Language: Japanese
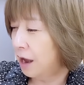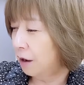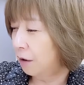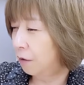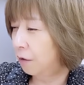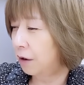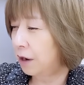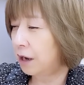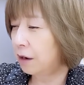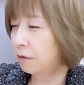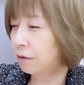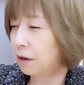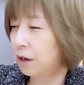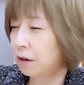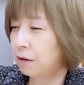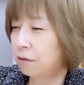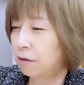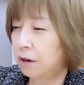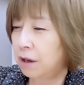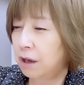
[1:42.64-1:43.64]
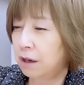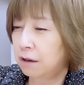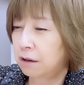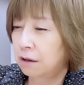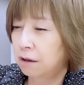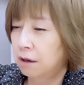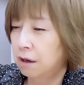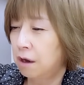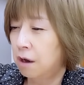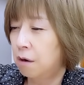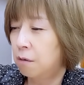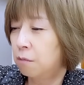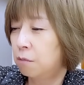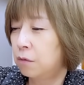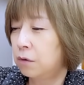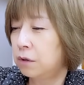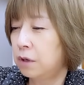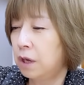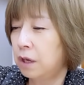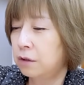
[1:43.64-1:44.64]
これ。もう
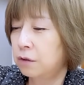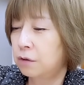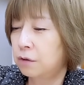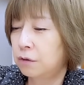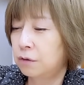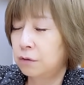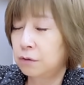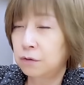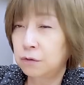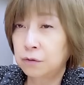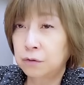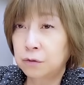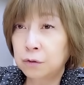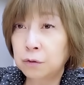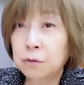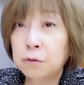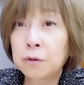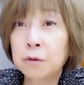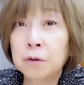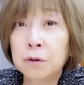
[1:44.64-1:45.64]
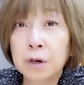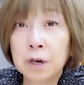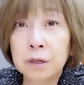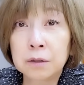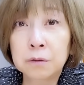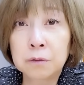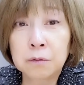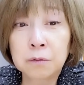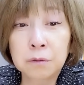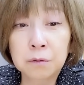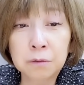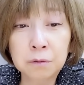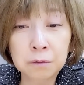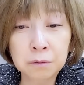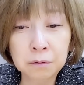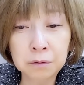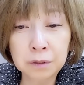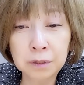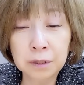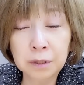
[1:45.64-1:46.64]
ね、ちょっと
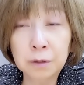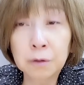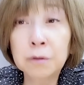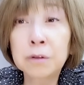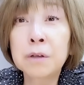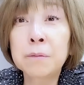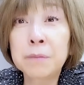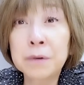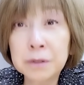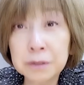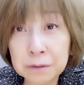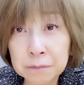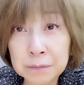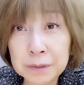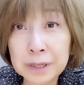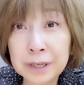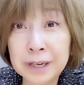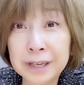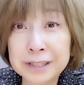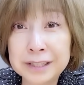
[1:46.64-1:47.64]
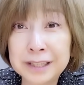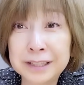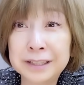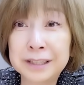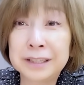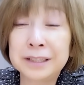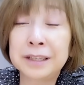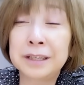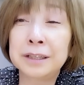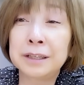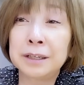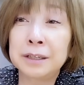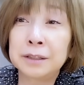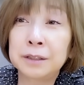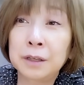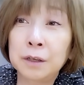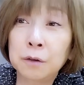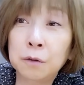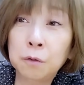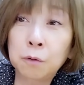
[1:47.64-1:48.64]
いろんな番組やらせていただい
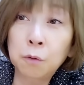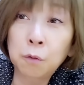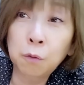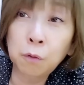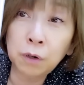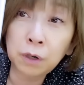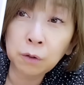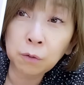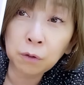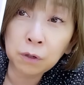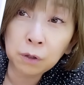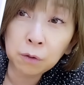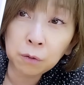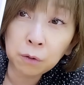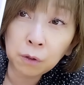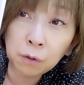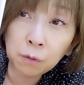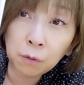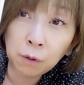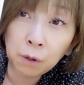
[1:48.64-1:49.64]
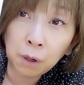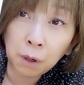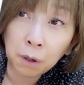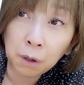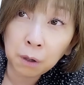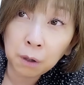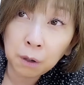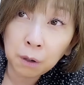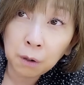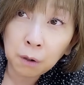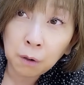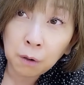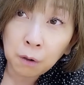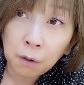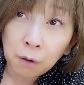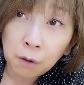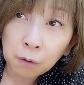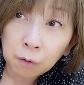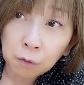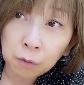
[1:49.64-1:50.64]
て、これご
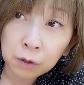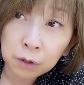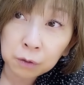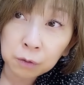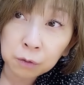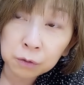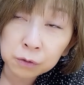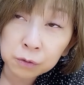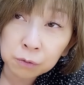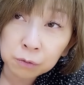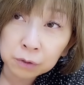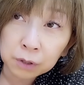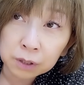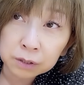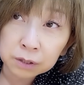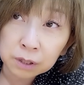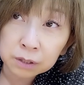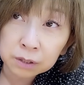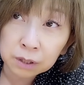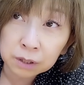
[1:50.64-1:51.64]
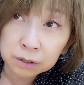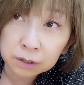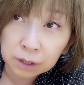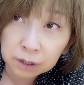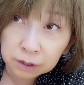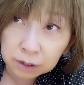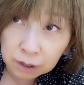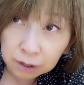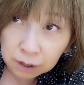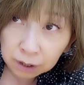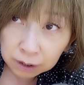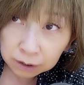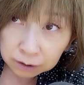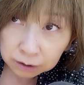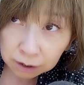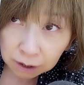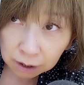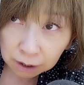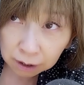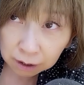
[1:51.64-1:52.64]
紹介させていただい
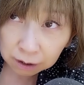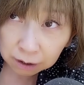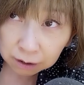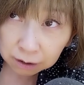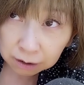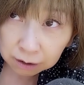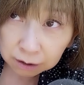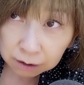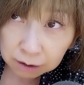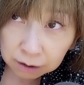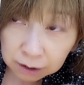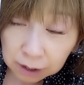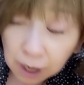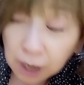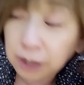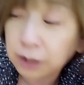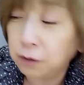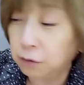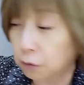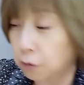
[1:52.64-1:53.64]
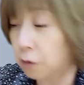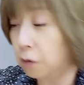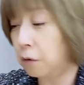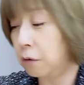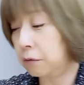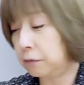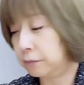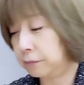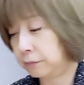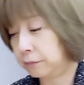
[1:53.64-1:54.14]
た回の、